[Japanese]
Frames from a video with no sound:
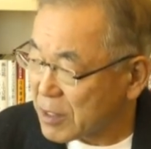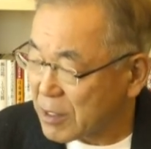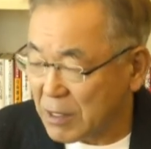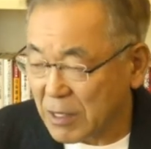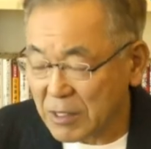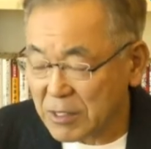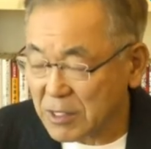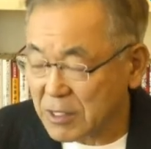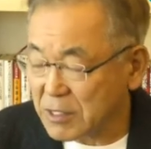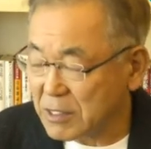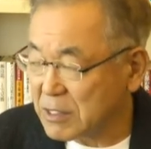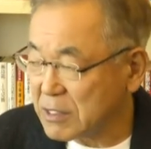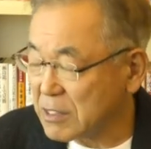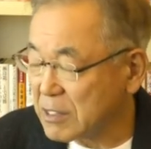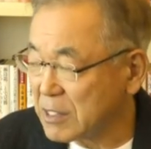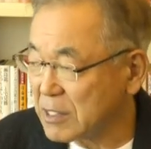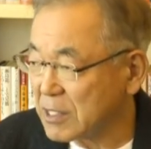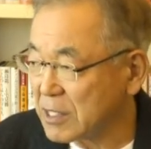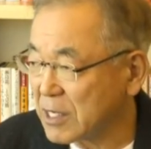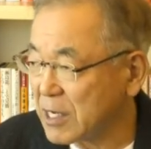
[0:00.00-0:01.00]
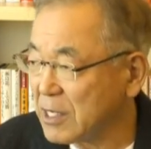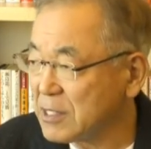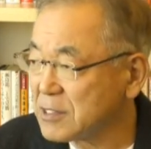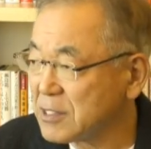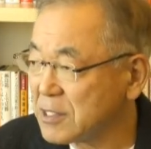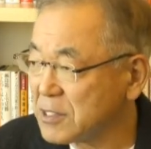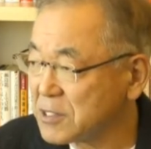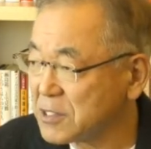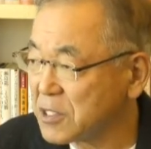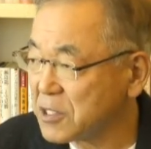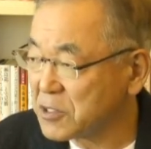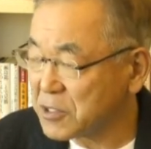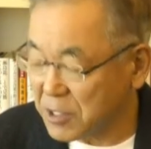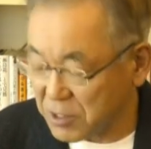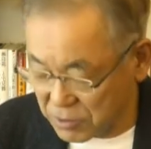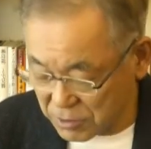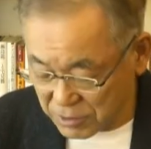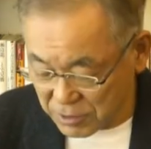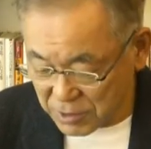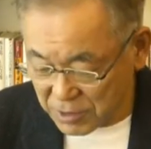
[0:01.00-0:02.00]
かなり蓋然性の
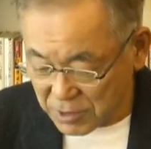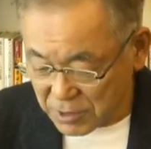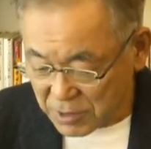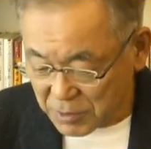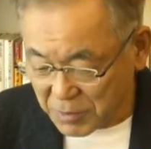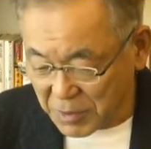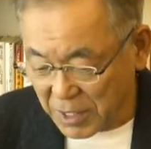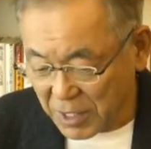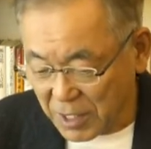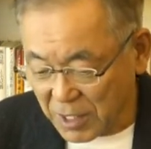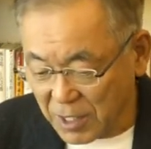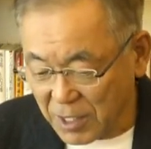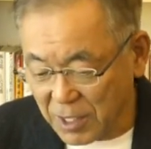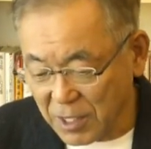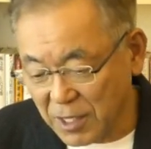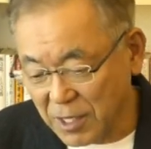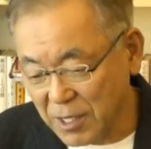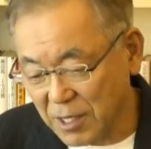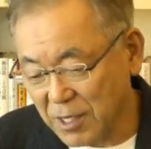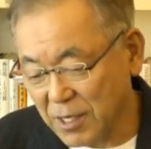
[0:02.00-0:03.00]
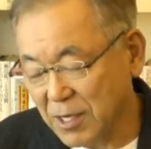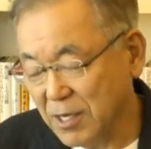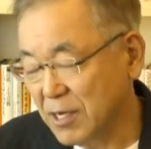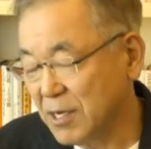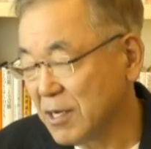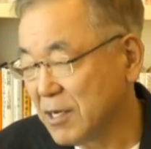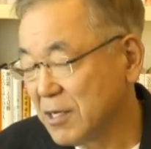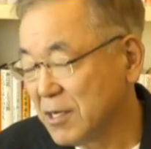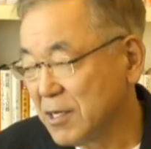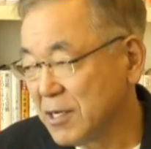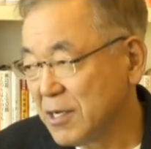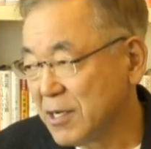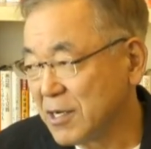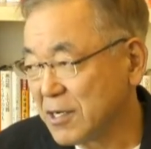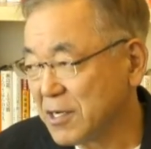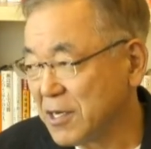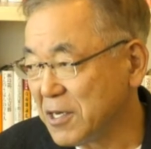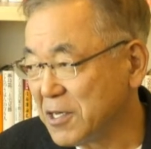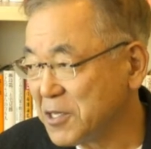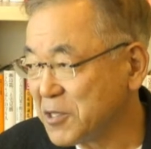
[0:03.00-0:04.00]
ある、原
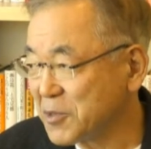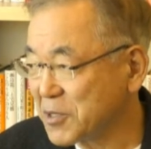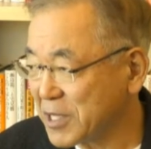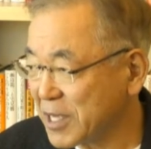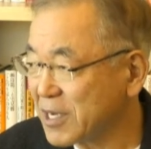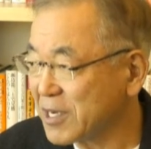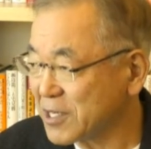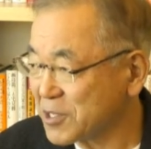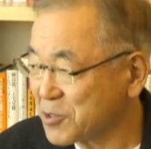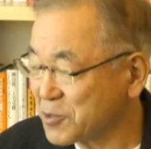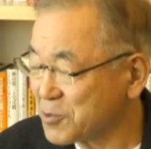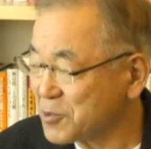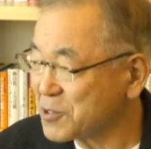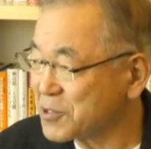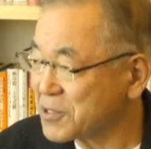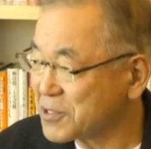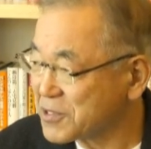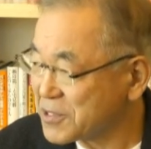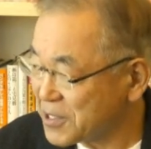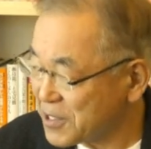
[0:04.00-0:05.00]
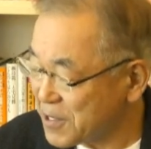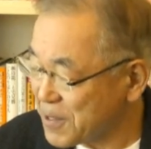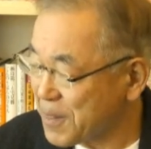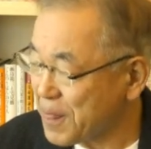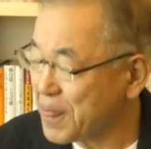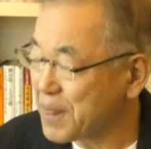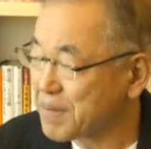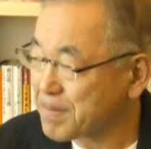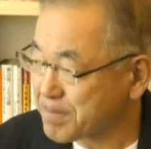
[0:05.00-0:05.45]
因ではないかと思うんですね。